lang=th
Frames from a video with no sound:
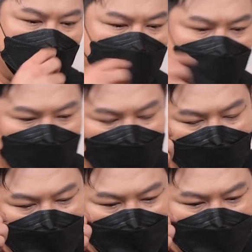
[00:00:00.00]
ครับทิพย์
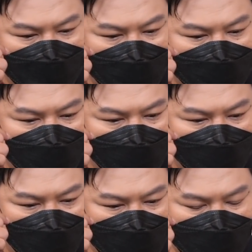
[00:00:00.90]
พี่มี
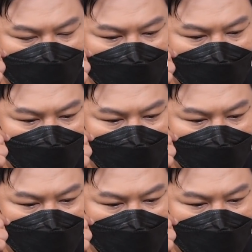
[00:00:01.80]
ความรู้สึกว่า